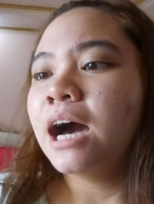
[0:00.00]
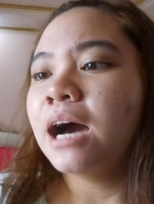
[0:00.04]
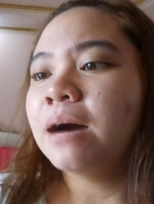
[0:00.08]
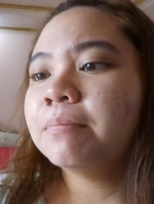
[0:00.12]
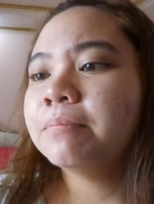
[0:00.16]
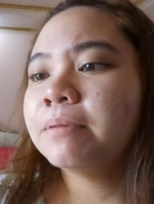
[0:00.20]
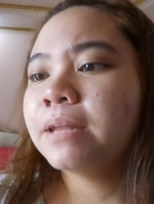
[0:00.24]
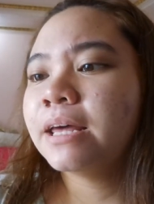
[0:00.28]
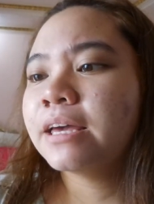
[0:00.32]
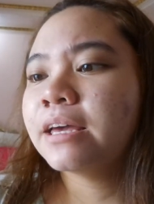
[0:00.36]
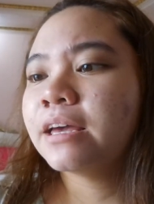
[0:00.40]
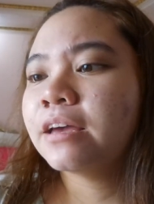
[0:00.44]

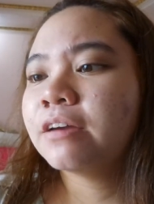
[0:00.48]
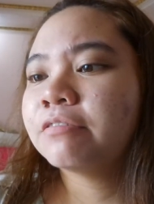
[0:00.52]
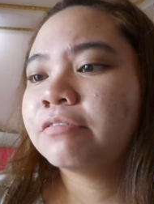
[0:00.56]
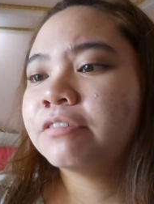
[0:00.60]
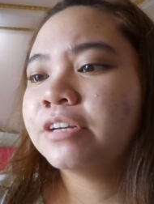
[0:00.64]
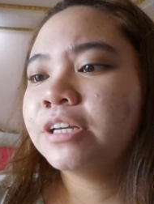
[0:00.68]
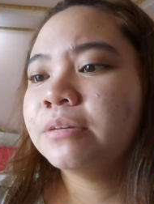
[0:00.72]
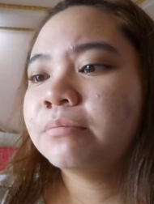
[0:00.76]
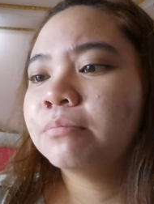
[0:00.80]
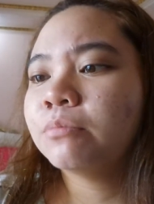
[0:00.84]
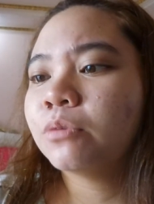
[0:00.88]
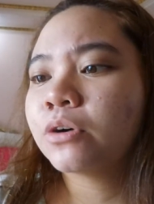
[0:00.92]
apply
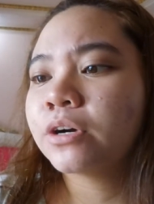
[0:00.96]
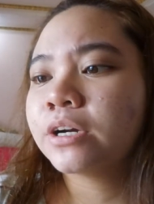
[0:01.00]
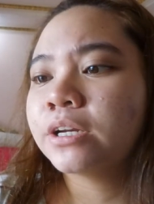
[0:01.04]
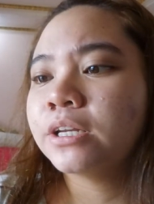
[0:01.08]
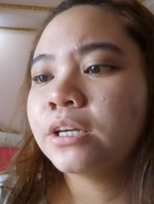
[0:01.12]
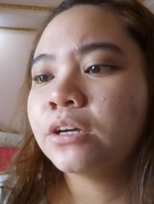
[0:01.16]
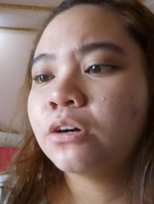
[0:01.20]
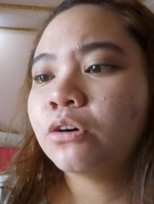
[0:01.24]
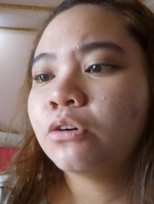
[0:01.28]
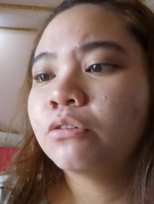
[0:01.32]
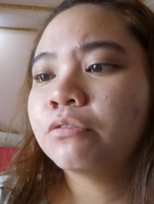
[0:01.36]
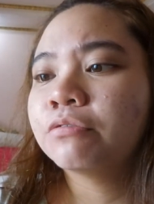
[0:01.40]
every
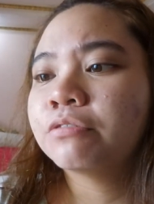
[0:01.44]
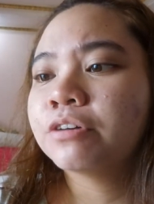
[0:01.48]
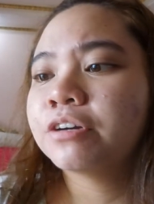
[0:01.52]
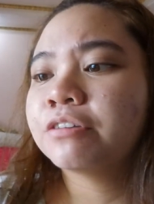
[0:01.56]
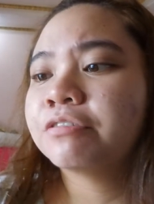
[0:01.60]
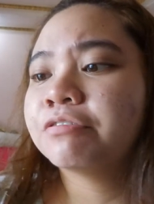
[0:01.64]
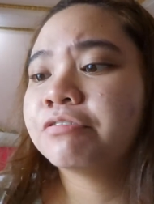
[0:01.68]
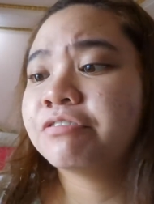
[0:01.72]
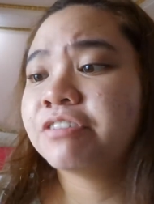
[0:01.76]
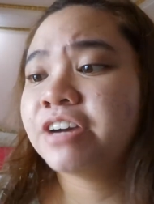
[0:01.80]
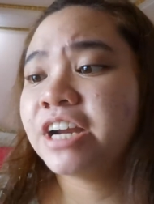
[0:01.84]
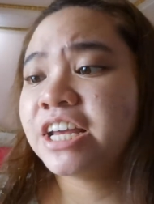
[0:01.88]
morning
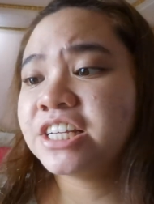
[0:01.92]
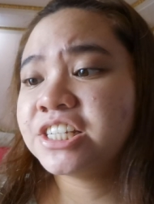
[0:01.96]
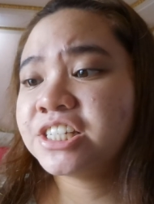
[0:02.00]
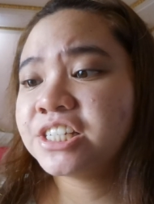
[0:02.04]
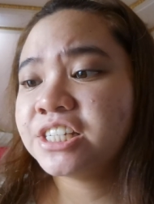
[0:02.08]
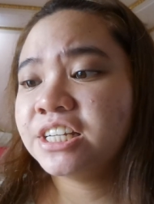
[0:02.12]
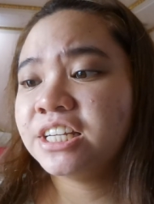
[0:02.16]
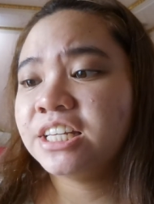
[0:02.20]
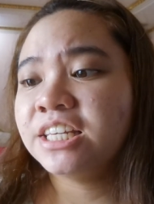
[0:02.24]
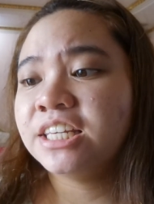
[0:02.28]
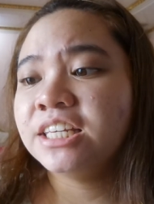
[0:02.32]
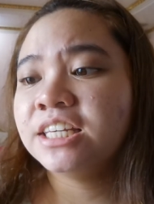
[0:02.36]
over
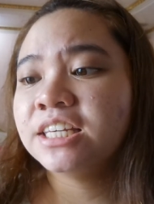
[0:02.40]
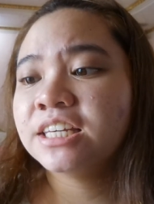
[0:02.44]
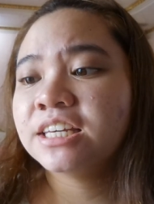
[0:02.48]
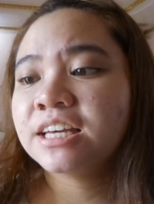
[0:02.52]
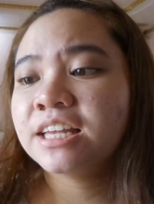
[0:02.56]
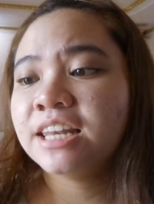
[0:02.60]
freshly